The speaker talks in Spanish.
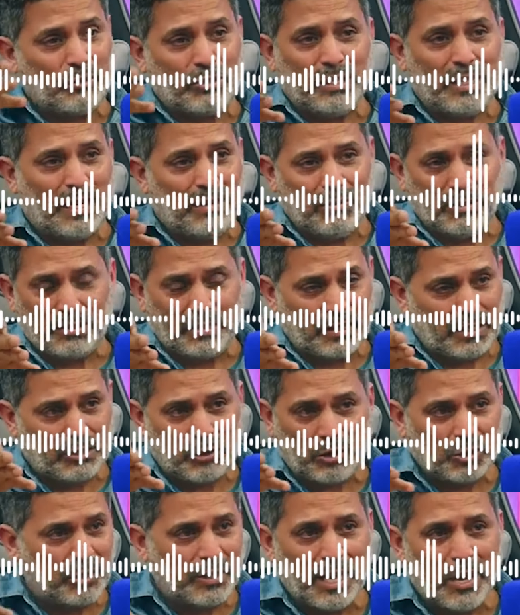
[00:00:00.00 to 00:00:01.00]
a los, a
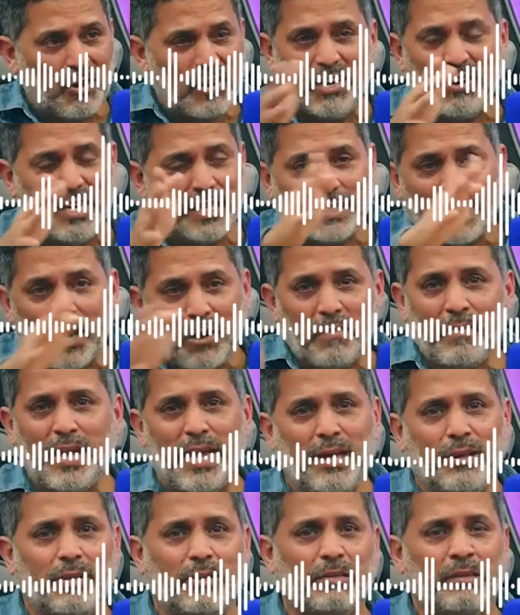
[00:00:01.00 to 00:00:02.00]
extorsionadores, les tengo
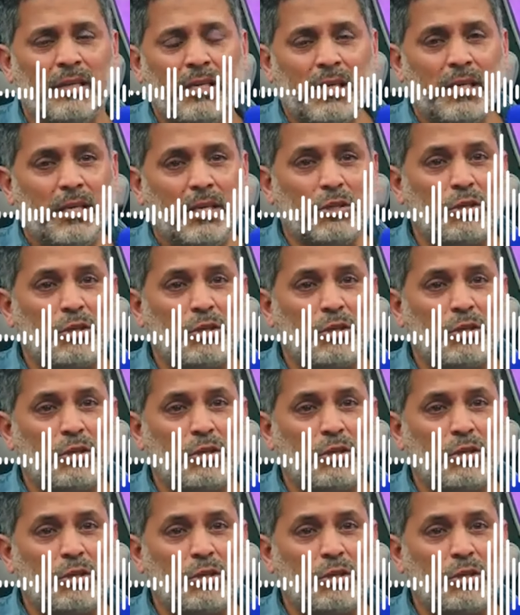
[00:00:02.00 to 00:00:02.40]
miedo.